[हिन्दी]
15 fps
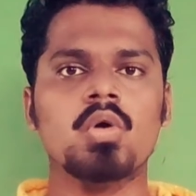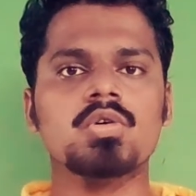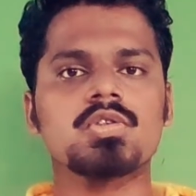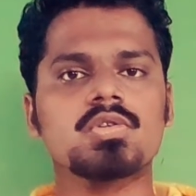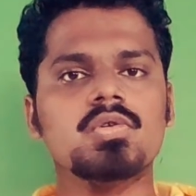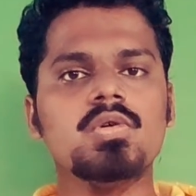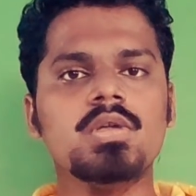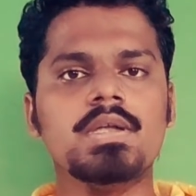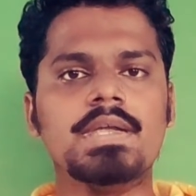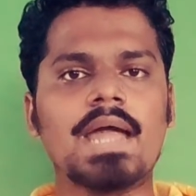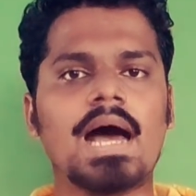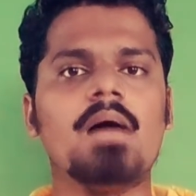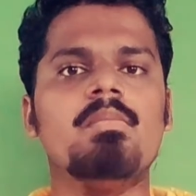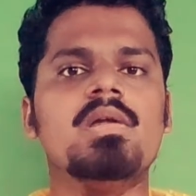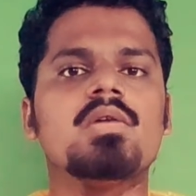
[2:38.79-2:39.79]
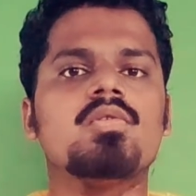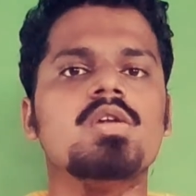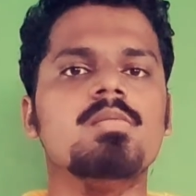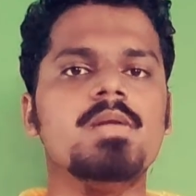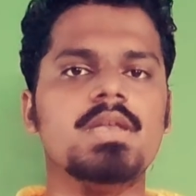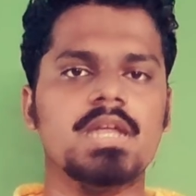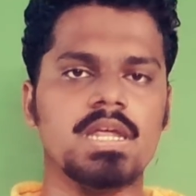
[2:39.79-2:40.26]
उसको ना
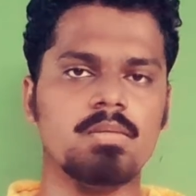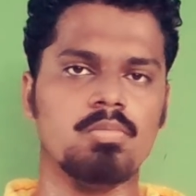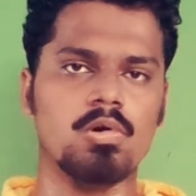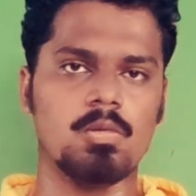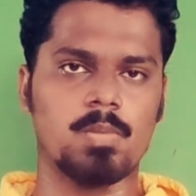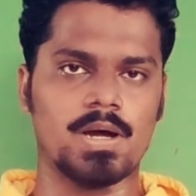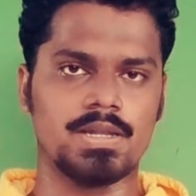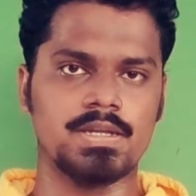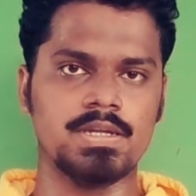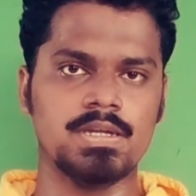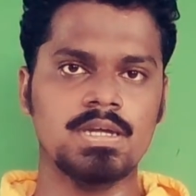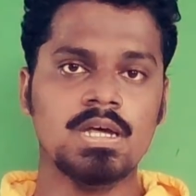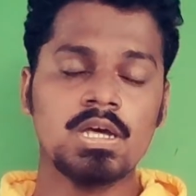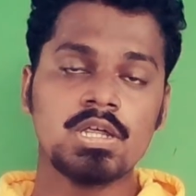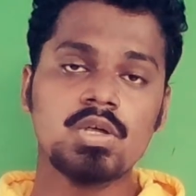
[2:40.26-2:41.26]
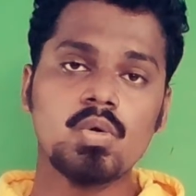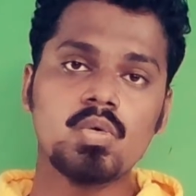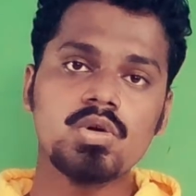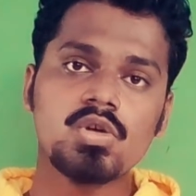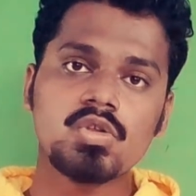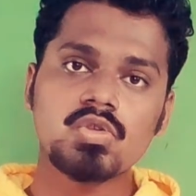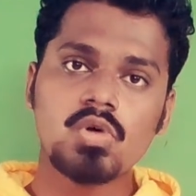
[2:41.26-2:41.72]
बिल्कुल भी नहीं बोल पाती
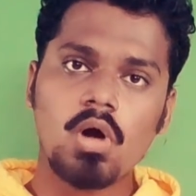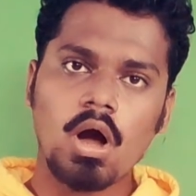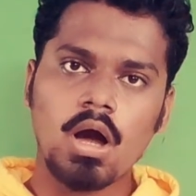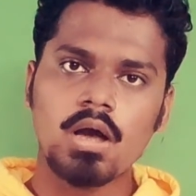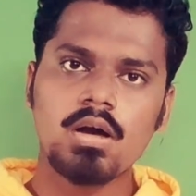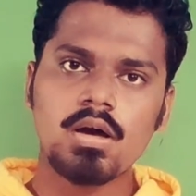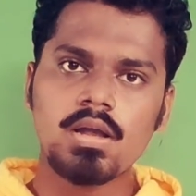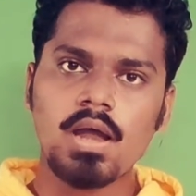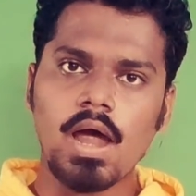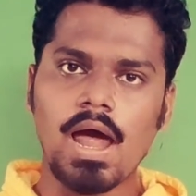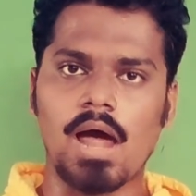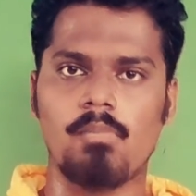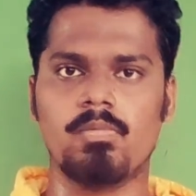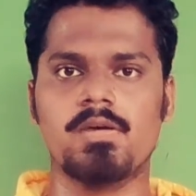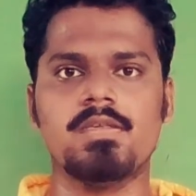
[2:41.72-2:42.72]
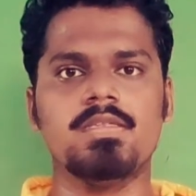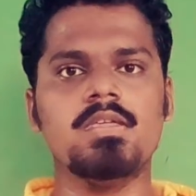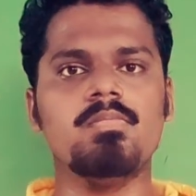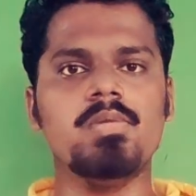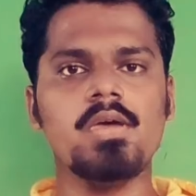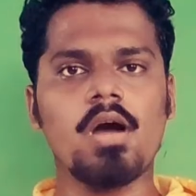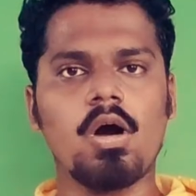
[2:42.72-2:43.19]
क्योंकि दोस्तों अगर आप किसी
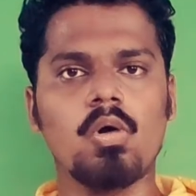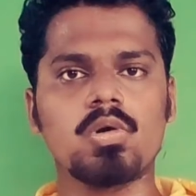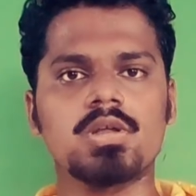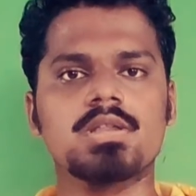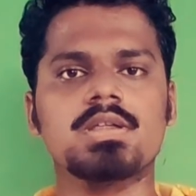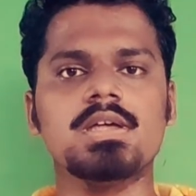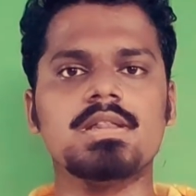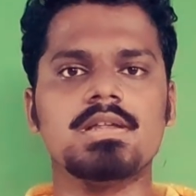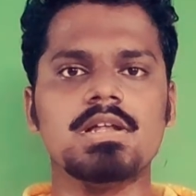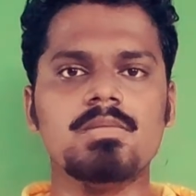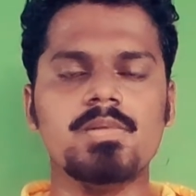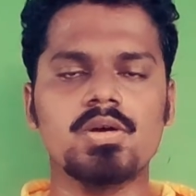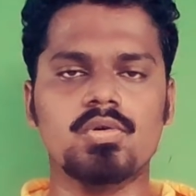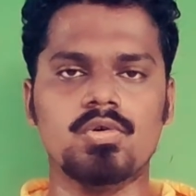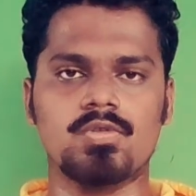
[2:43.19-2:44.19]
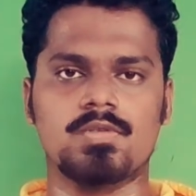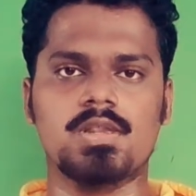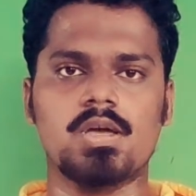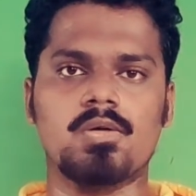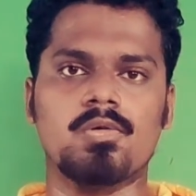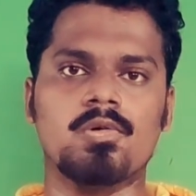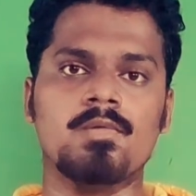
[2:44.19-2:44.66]
भी औरत के दिल में
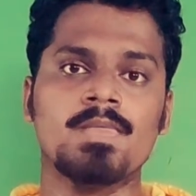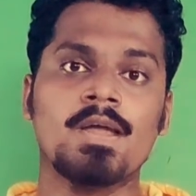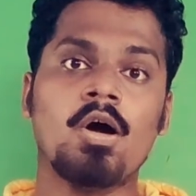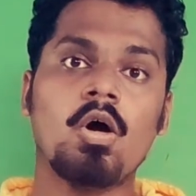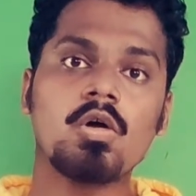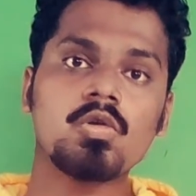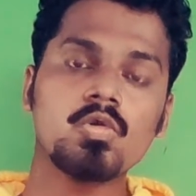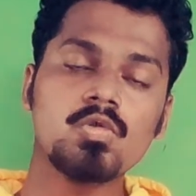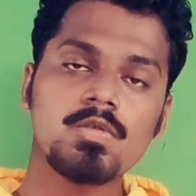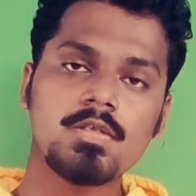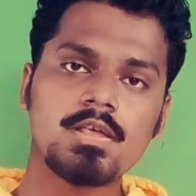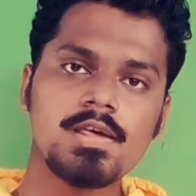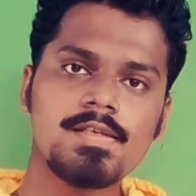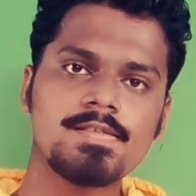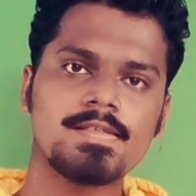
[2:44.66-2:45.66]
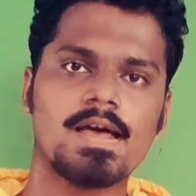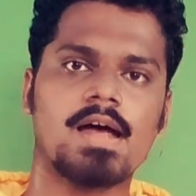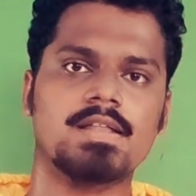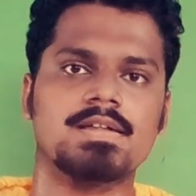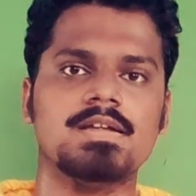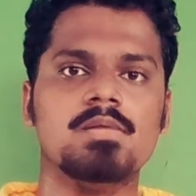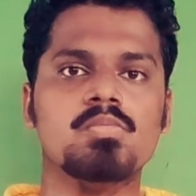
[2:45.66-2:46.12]
घुसते हो और उसके
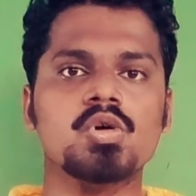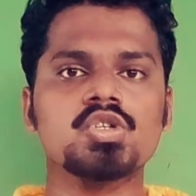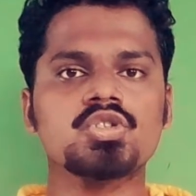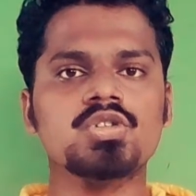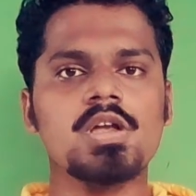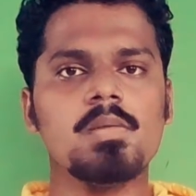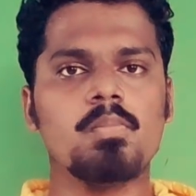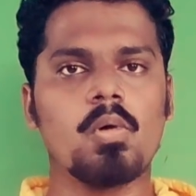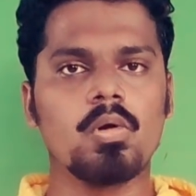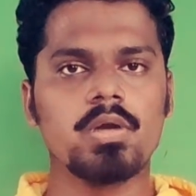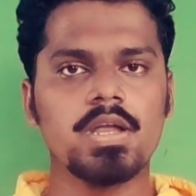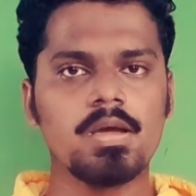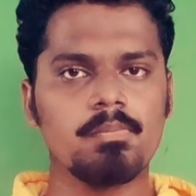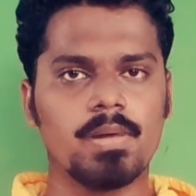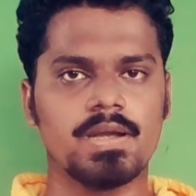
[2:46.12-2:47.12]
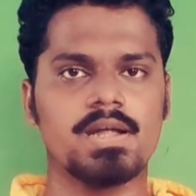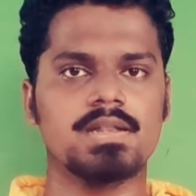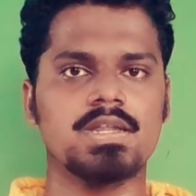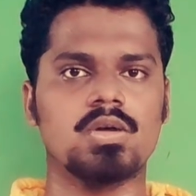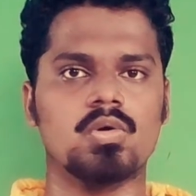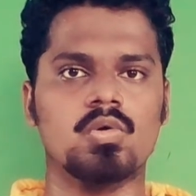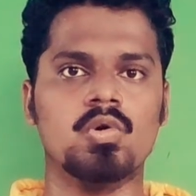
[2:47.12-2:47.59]
साथ इमोशनल बॉन्डिंग
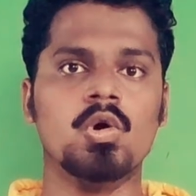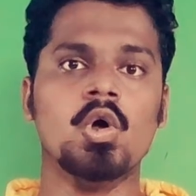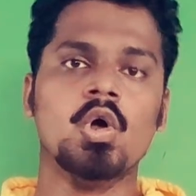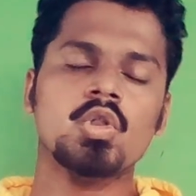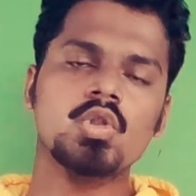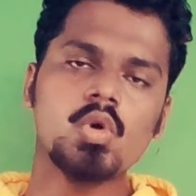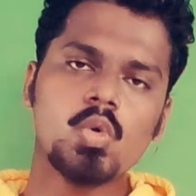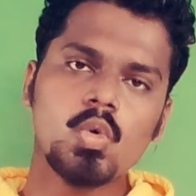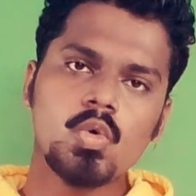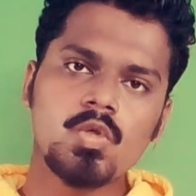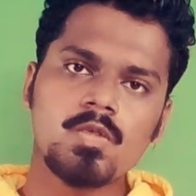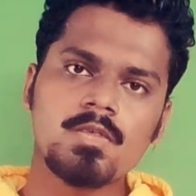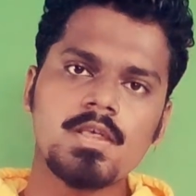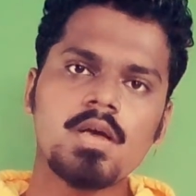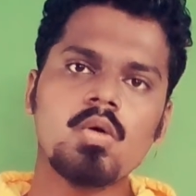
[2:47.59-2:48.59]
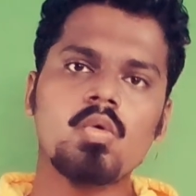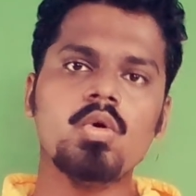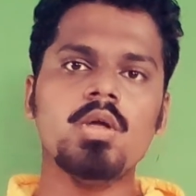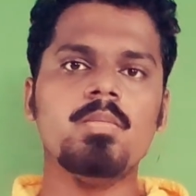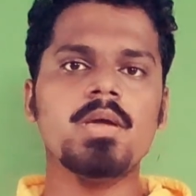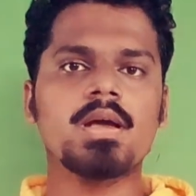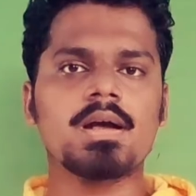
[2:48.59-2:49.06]
बनाते हो तो उससे
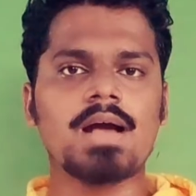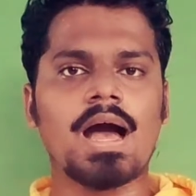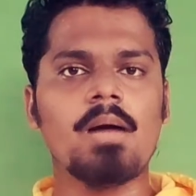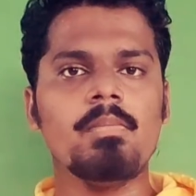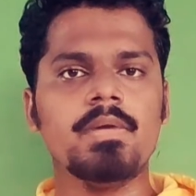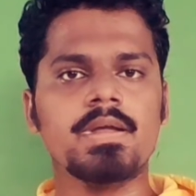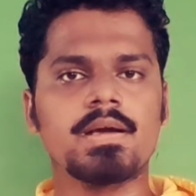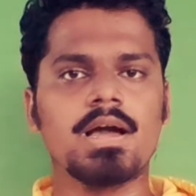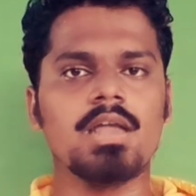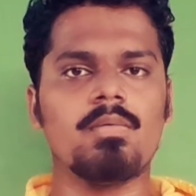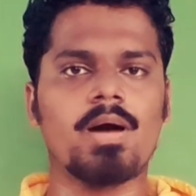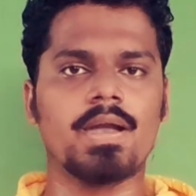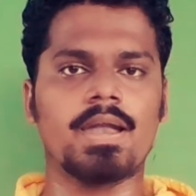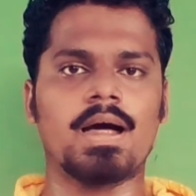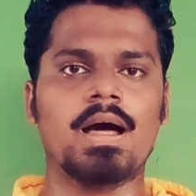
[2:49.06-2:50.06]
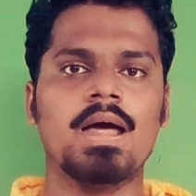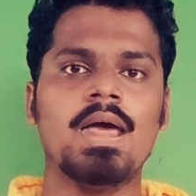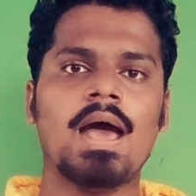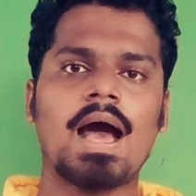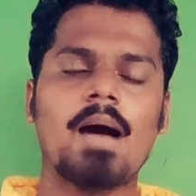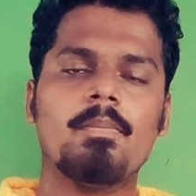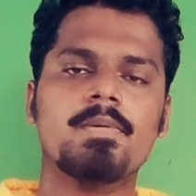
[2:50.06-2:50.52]
कोई भी काम निकलवाना
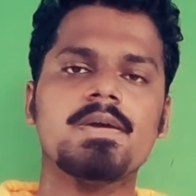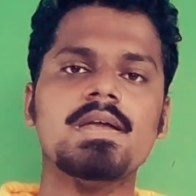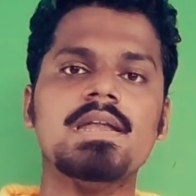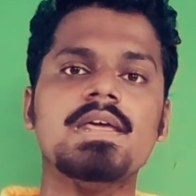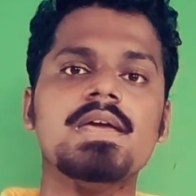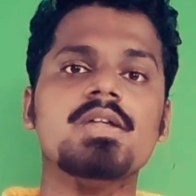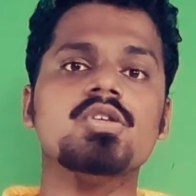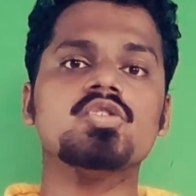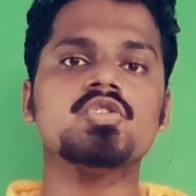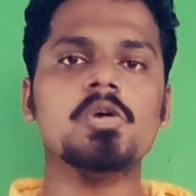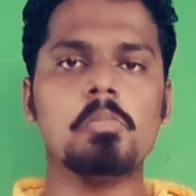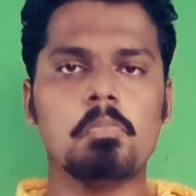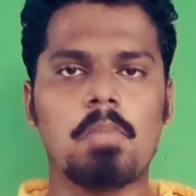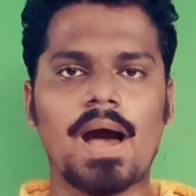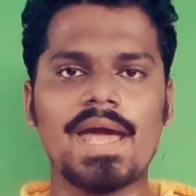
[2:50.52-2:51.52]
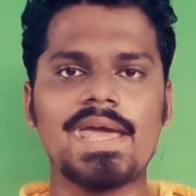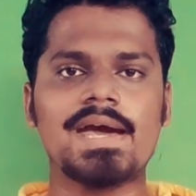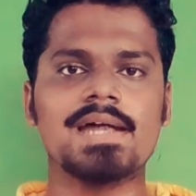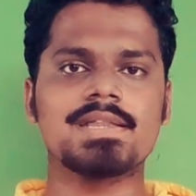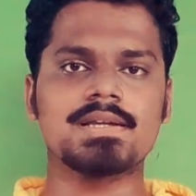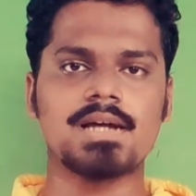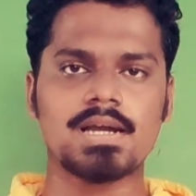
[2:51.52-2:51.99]
आपके लिए दोस्तों बाएँ
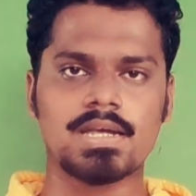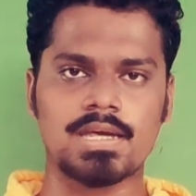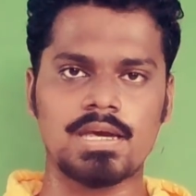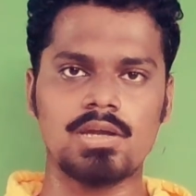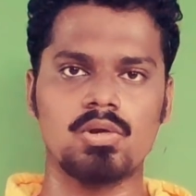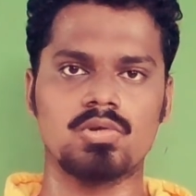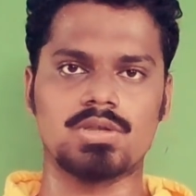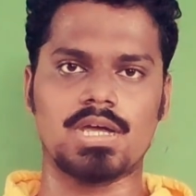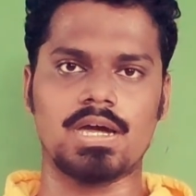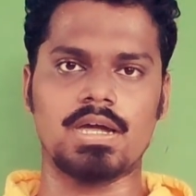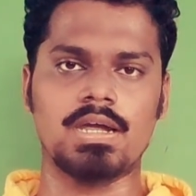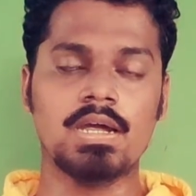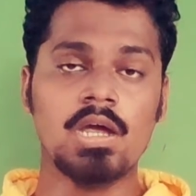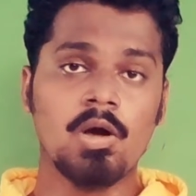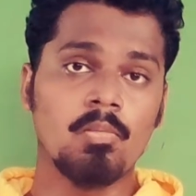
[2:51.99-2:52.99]
हाथ का खेल होता है